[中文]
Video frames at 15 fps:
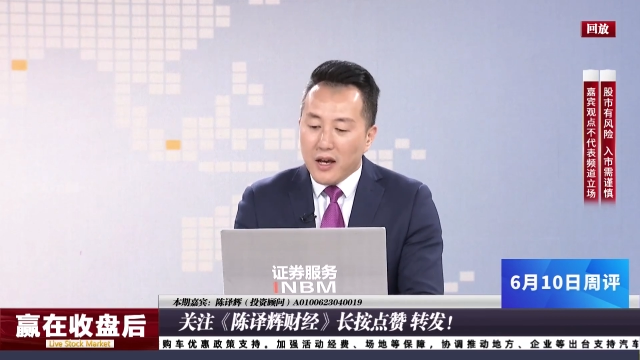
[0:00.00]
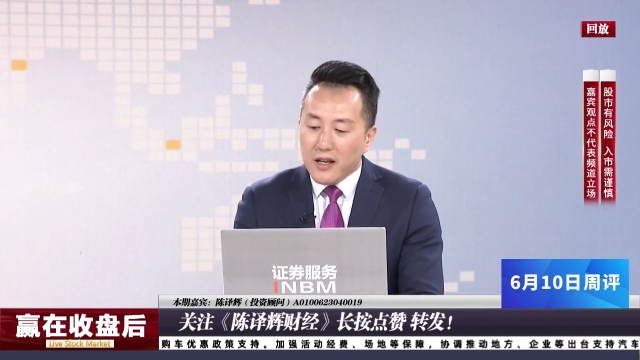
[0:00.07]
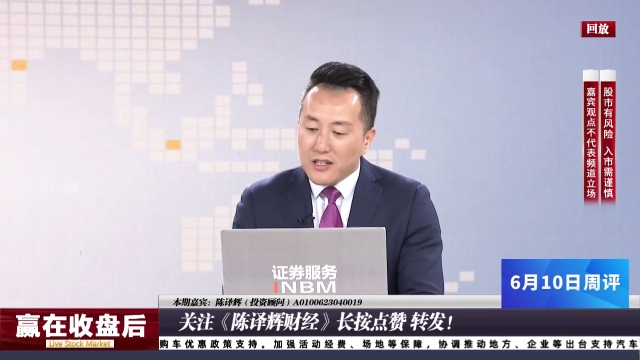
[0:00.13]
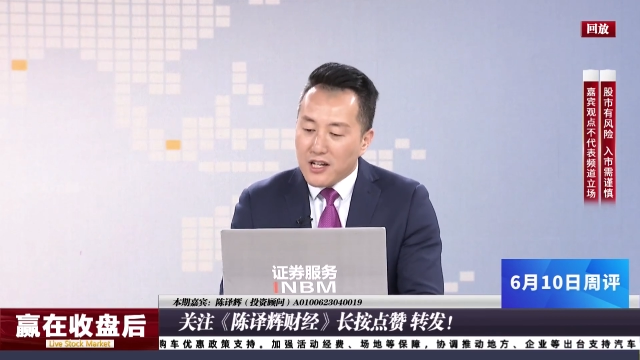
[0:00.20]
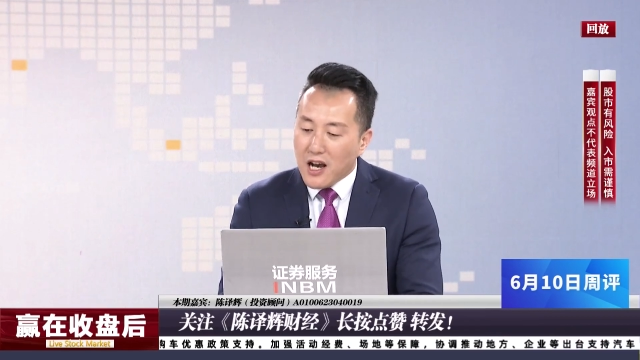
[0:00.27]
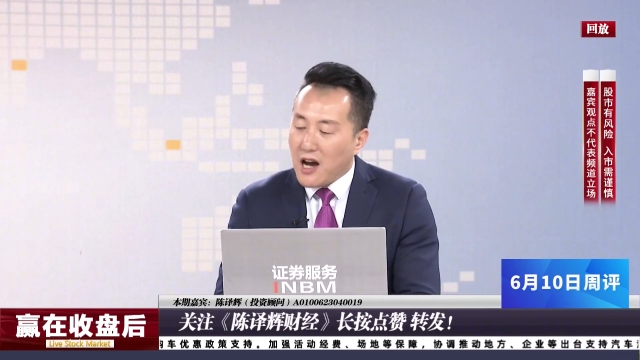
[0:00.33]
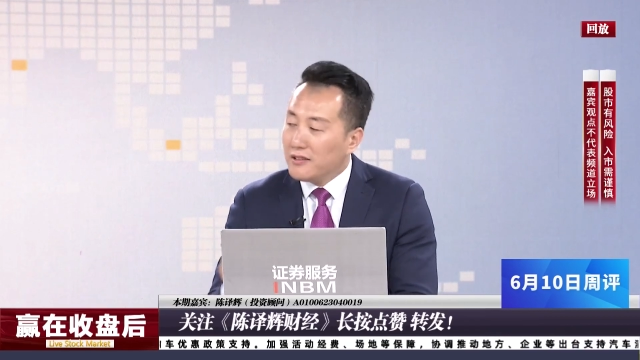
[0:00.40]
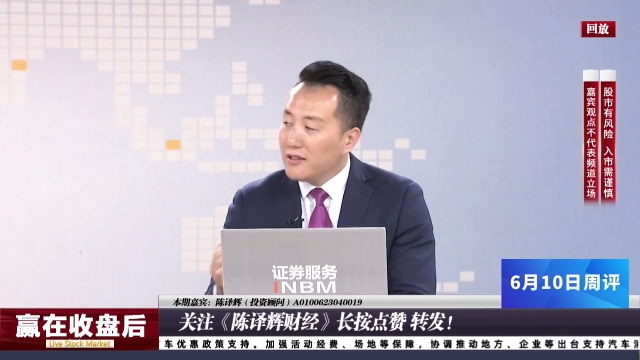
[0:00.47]

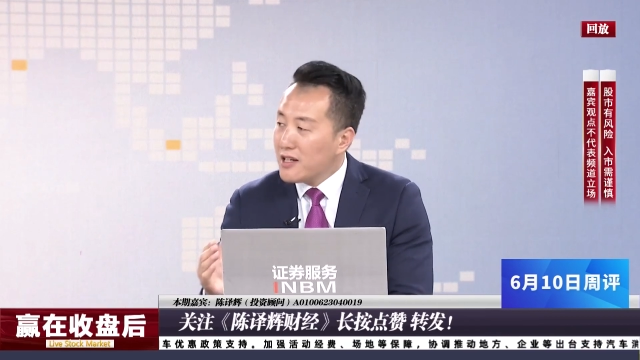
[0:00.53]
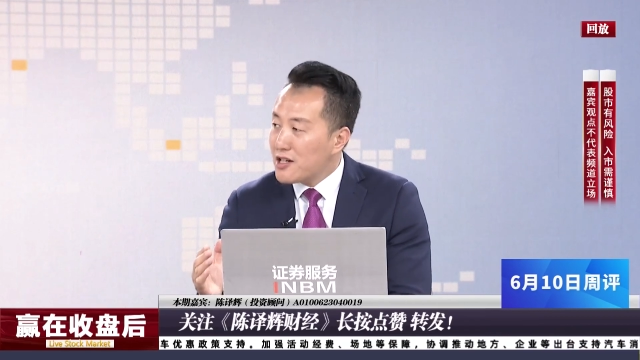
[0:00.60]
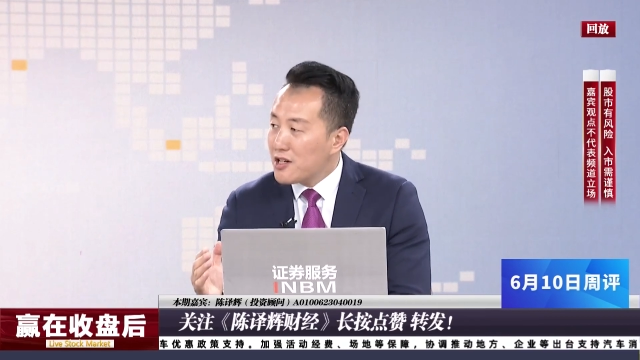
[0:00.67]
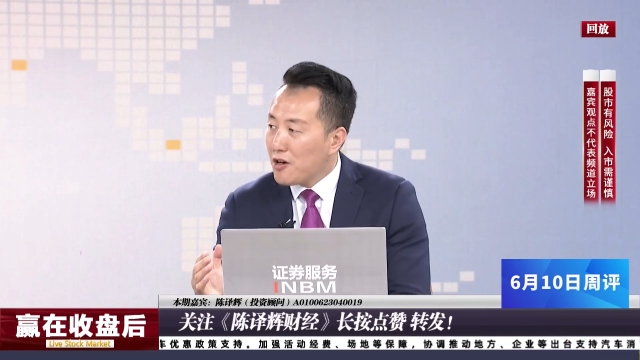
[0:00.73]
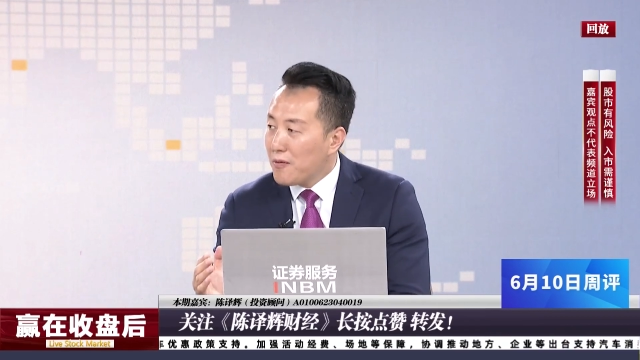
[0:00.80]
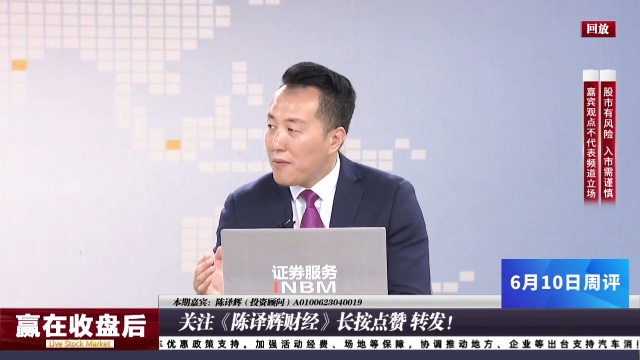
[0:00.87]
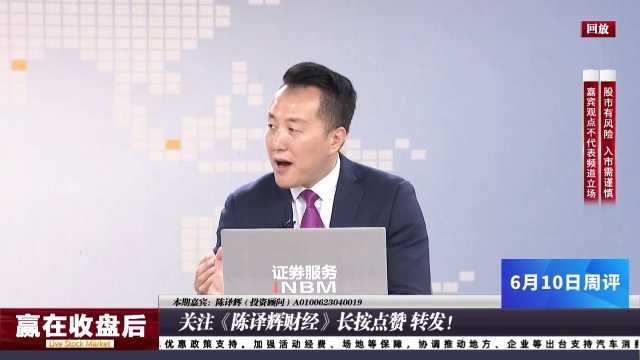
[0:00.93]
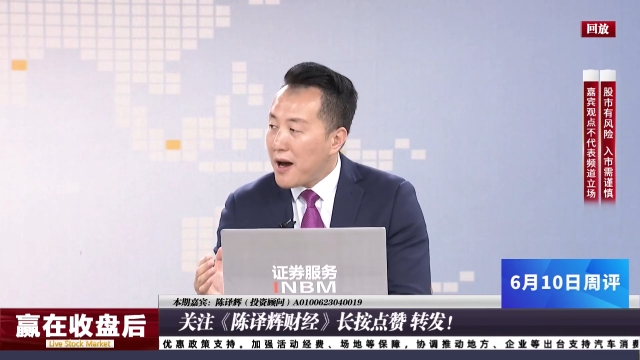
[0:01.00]
涨的时
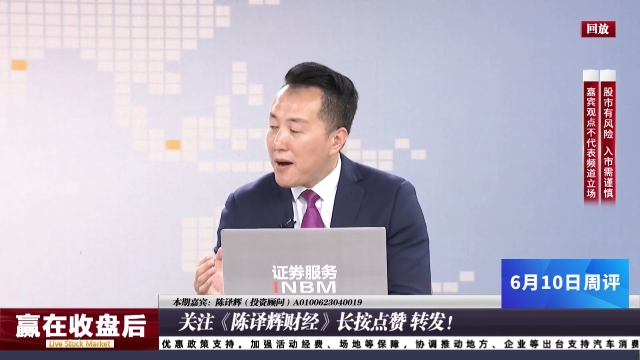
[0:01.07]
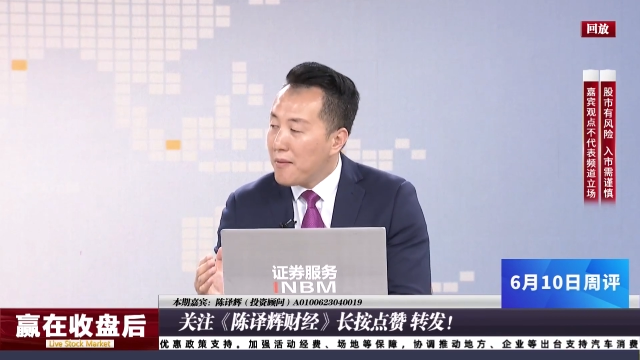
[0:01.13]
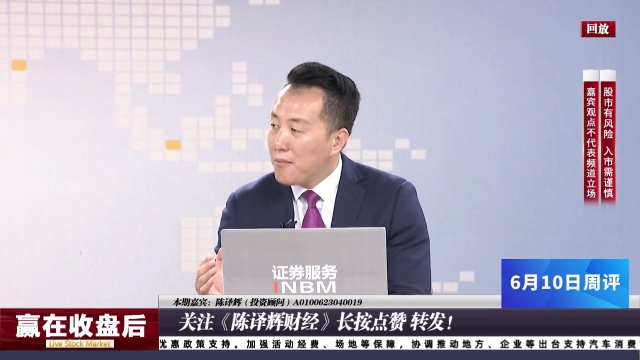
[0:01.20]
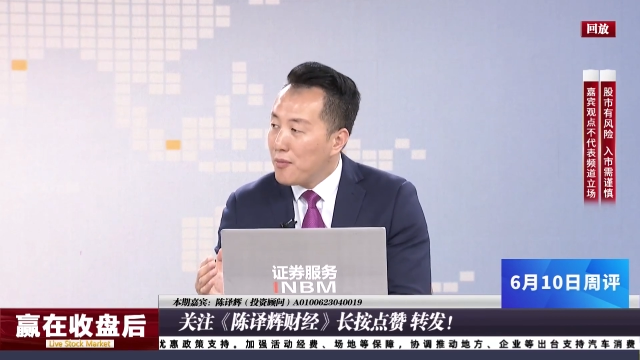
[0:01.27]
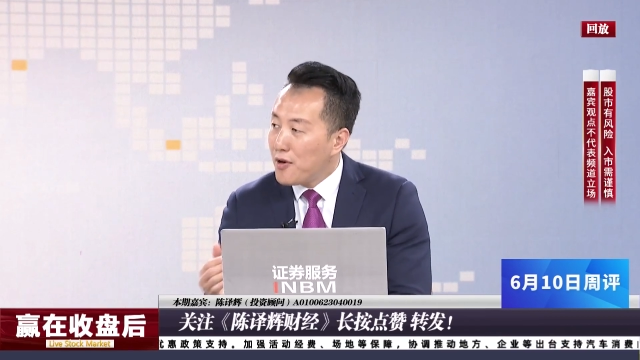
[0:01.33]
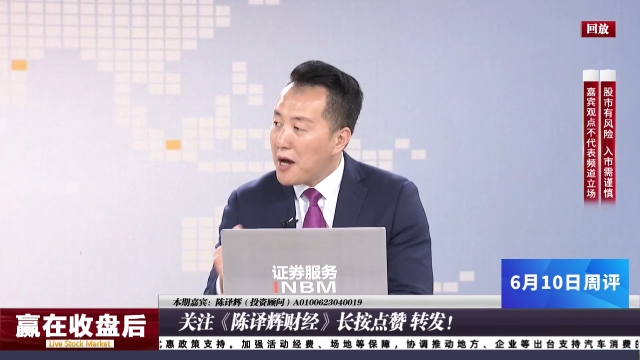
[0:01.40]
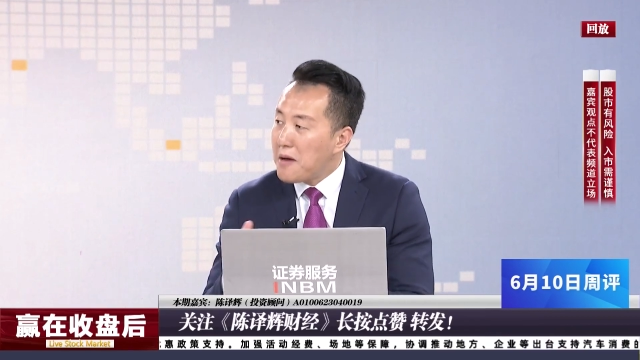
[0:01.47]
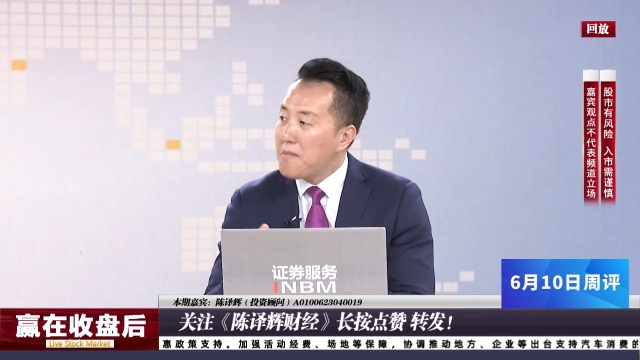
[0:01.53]
候吧不
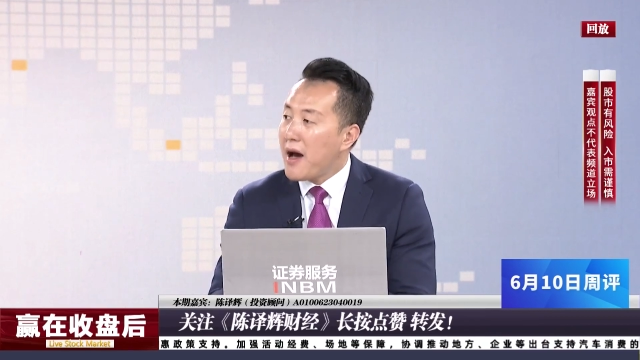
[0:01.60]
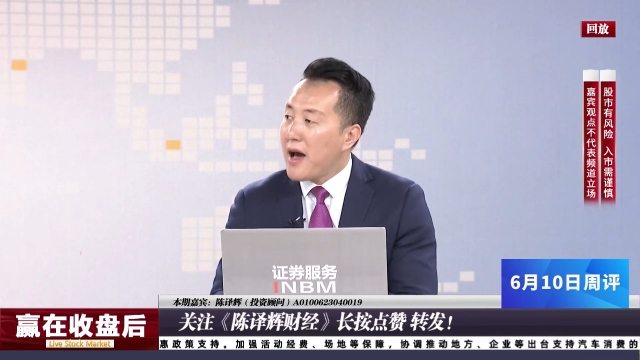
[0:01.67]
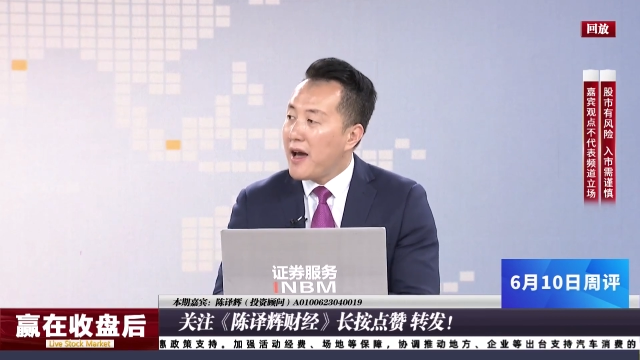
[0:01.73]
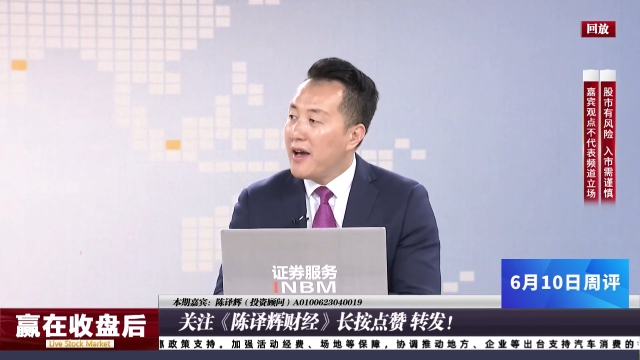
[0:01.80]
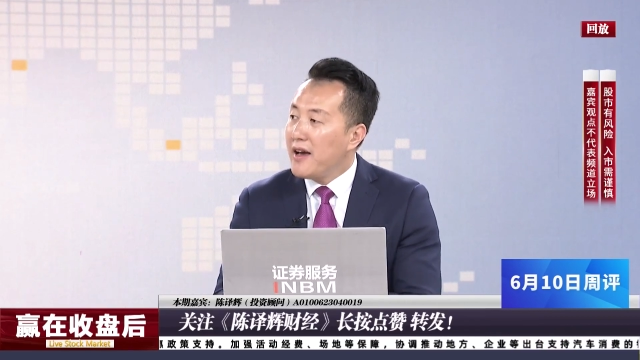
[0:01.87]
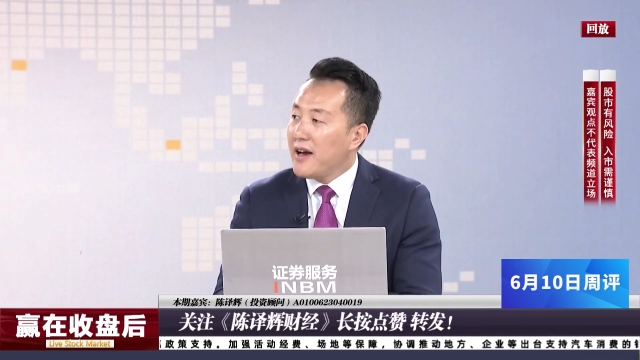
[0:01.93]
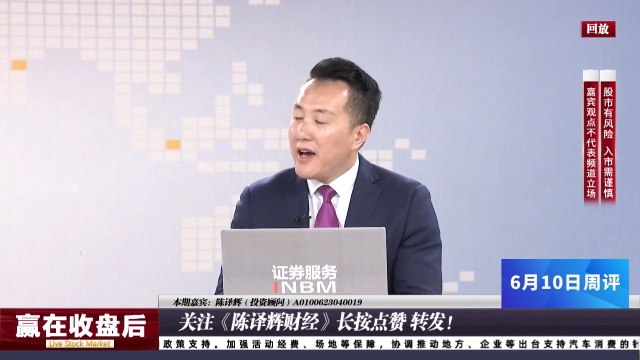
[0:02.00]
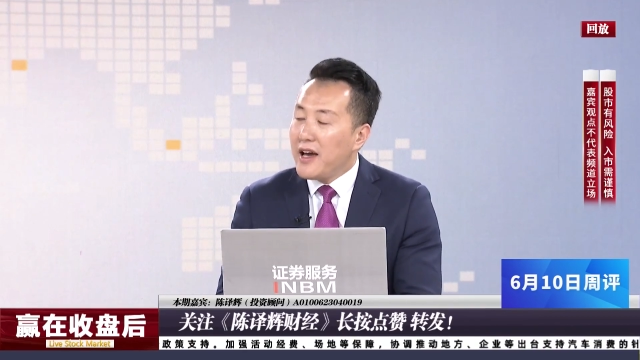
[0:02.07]
敢买，
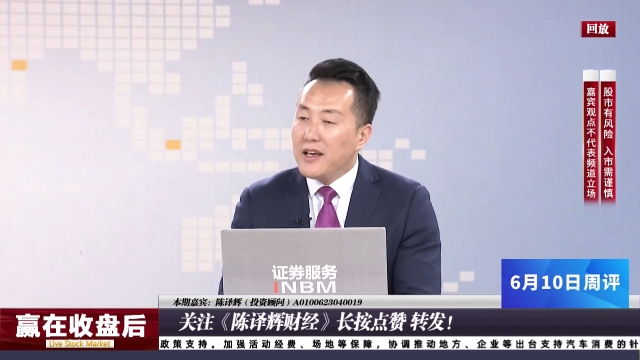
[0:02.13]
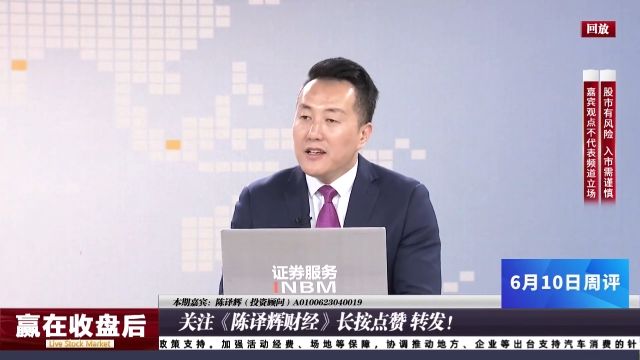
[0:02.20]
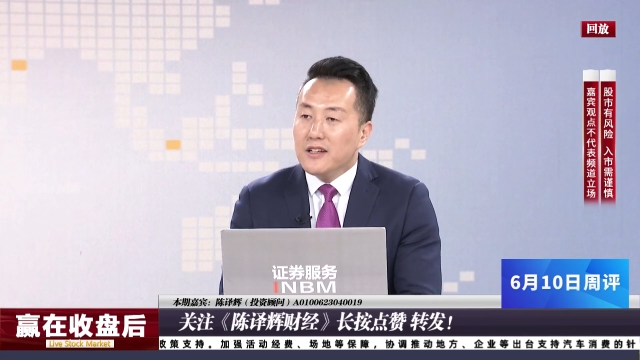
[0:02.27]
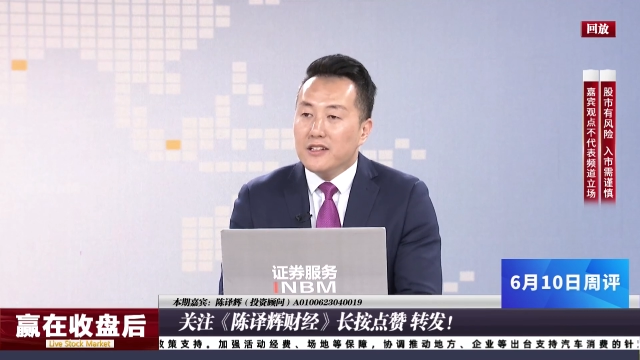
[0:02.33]
哎，